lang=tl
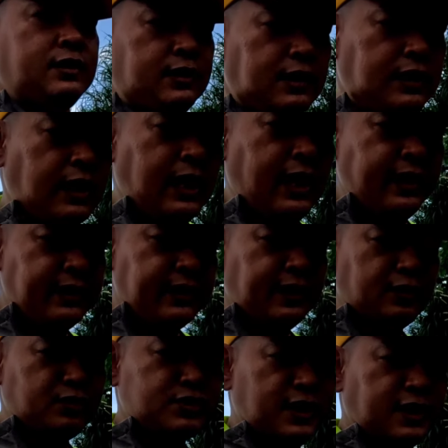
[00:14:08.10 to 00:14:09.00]
Hindi kagaya
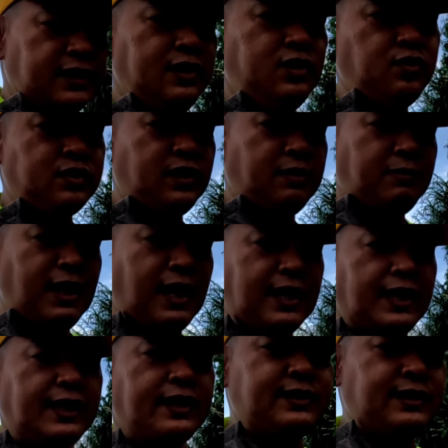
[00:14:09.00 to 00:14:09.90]
dito sa ilog na
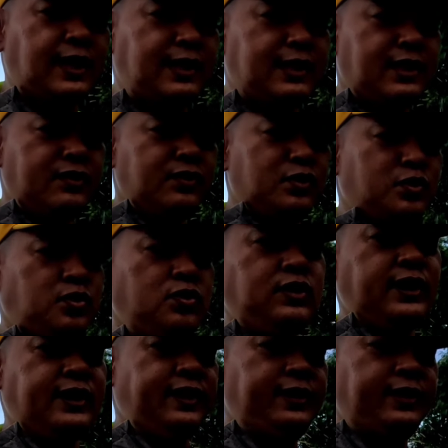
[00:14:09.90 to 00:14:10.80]
malalaki talaga yung
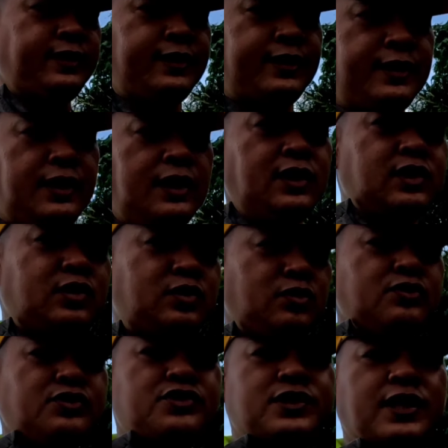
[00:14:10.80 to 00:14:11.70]
huli.
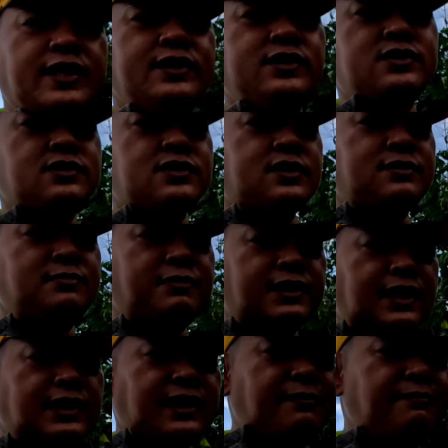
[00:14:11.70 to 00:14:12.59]
Good size,
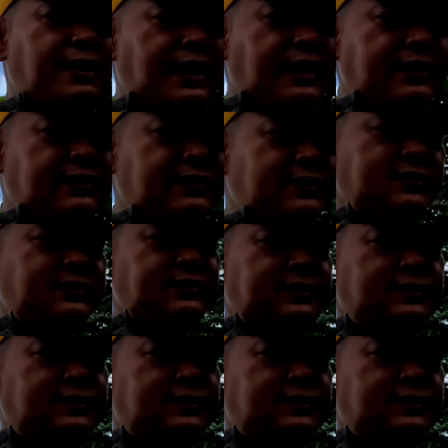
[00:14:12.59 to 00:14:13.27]
matataba.